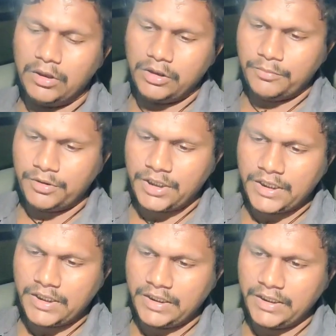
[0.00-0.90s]
మొత్తం
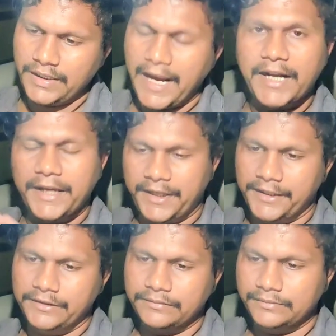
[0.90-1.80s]
వచ్చేసి
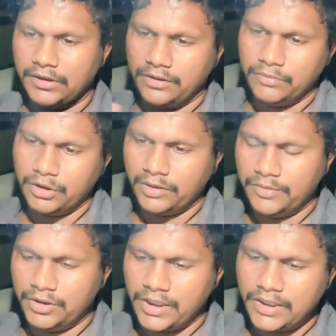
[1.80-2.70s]
కేటగిరీ ఇది మొత్తం
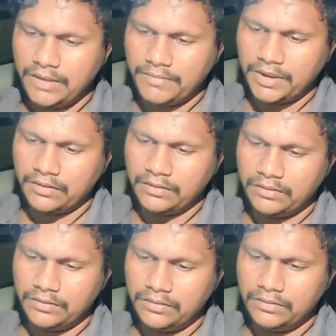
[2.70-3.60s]
వచ్చేసి మనకు
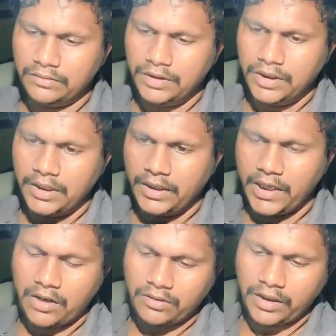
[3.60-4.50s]

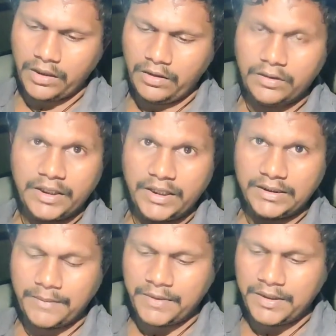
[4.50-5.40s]
ఇలా ఉంటుంది
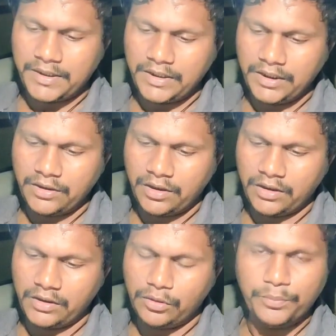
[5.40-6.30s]
దీనికి సంబంధించింది
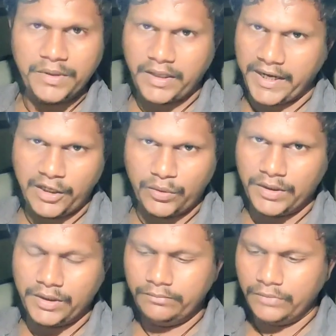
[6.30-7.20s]
ఈరోజు తొమ్మిది రైడ్లు
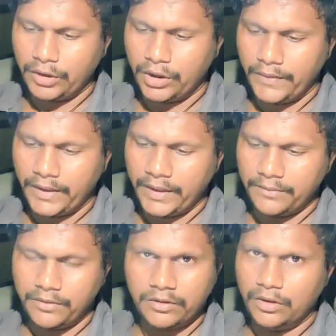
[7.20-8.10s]
కొట్టినాం రెండు వేల
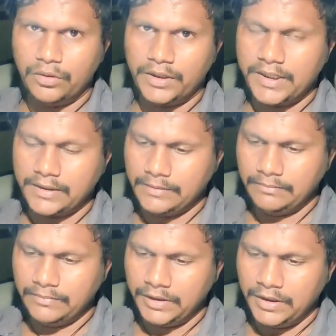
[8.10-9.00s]
ఎనిమిది వందలు కొట్టేసినాం